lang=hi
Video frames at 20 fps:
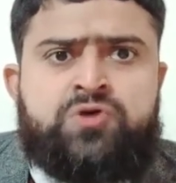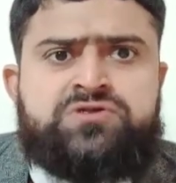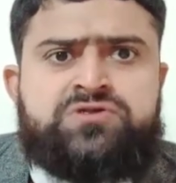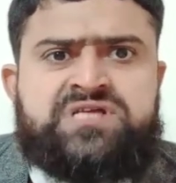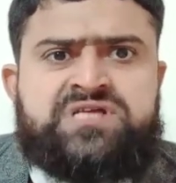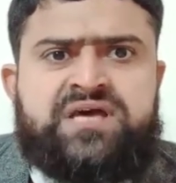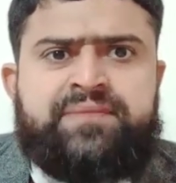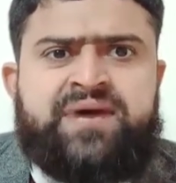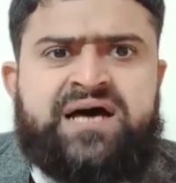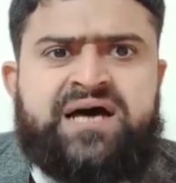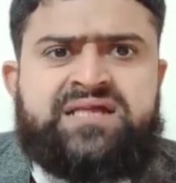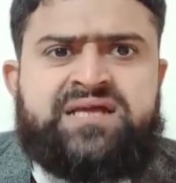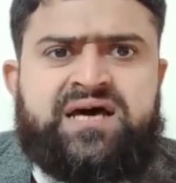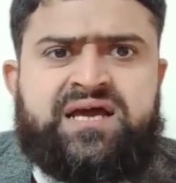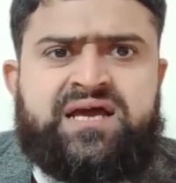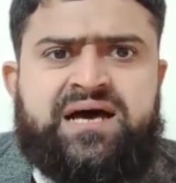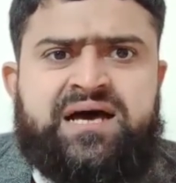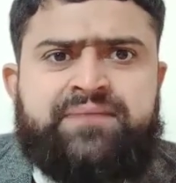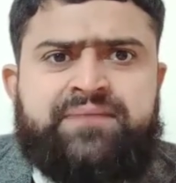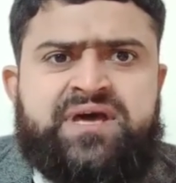उसके बाद
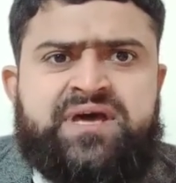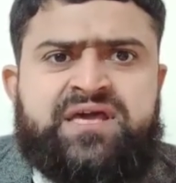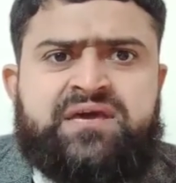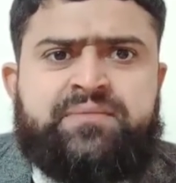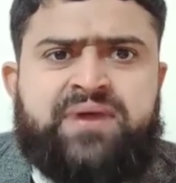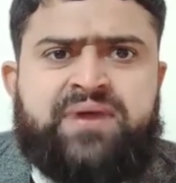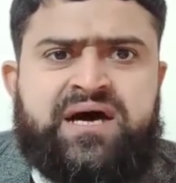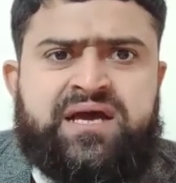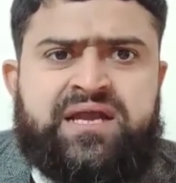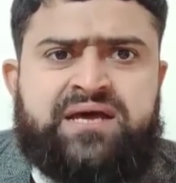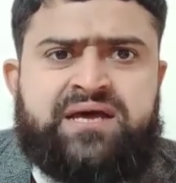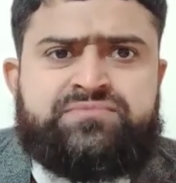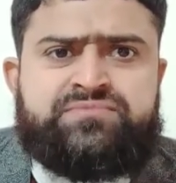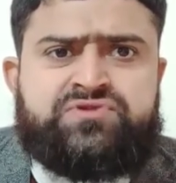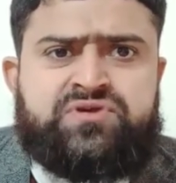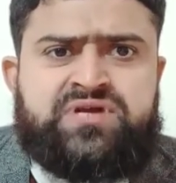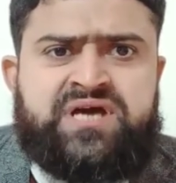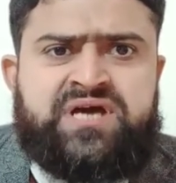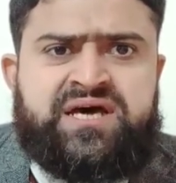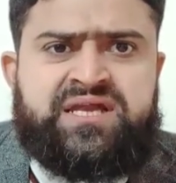आलामा इकबाल
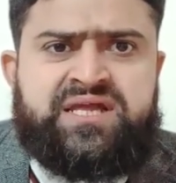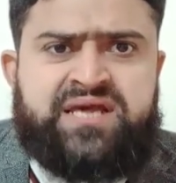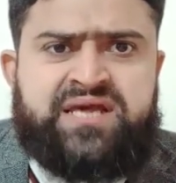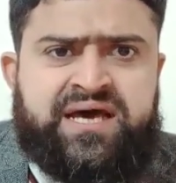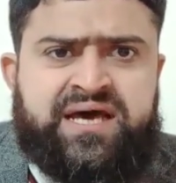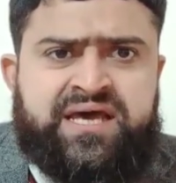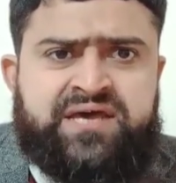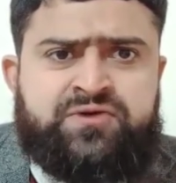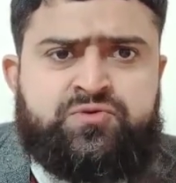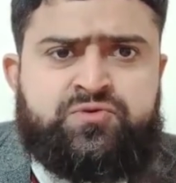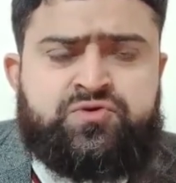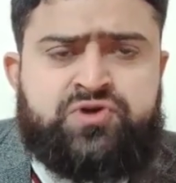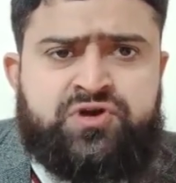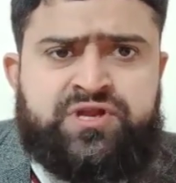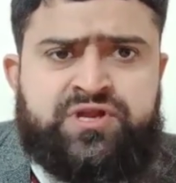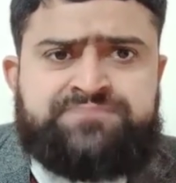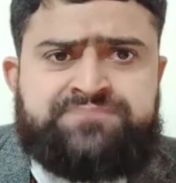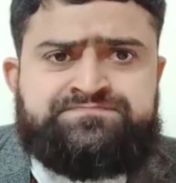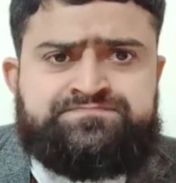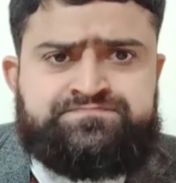रहमत आए
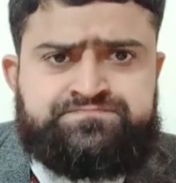उन्होंने